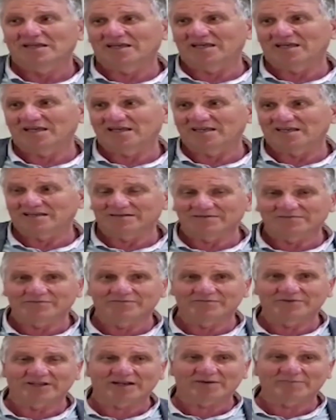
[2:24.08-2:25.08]
e
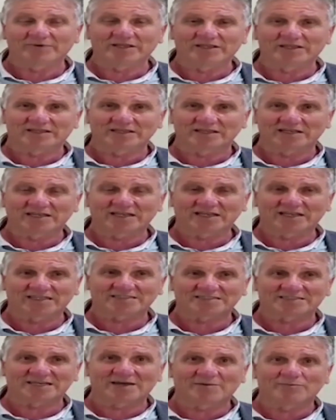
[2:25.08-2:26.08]
veramente
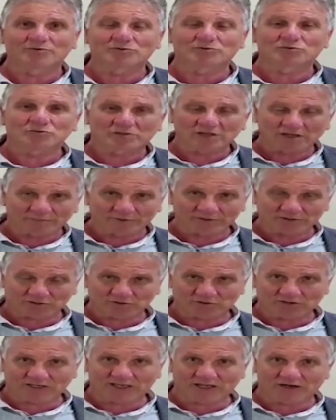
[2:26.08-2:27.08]
ringraziamo tutte le
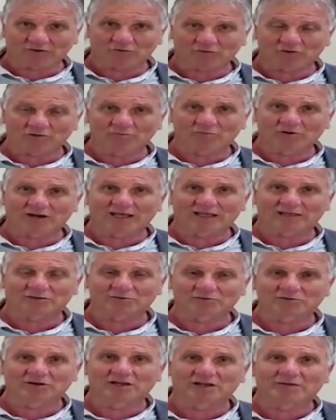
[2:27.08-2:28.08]
persone che hanno
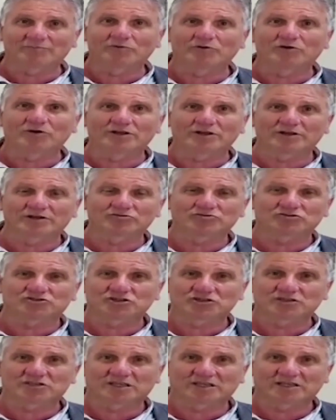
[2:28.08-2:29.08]
collaborato alla buona
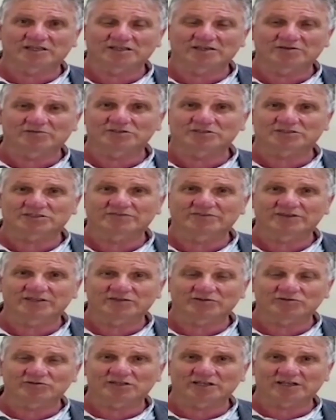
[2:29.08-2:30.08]
riuscita di questo
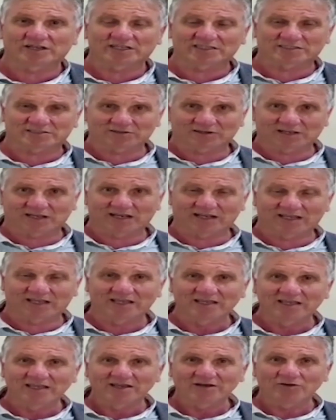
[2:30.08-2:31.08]
evento
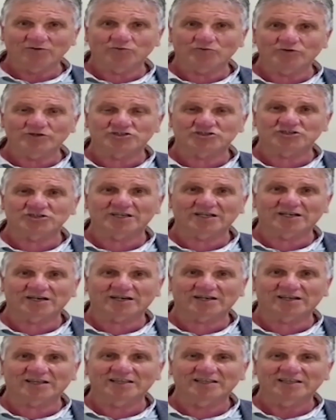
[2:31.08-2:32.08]
internazionale
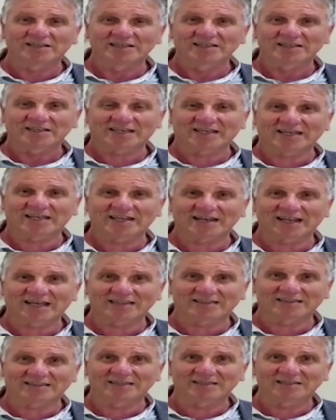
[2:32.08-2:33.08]
UICR
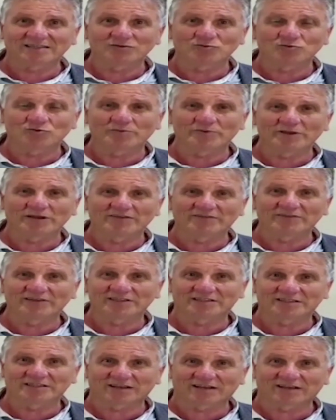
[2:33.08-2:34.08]
Cairate
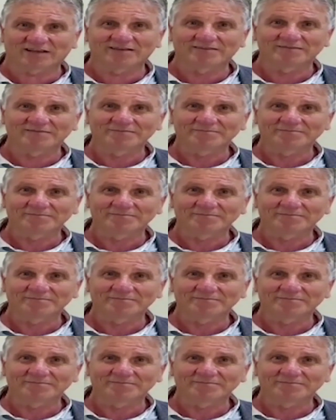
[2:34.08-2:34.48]
2023.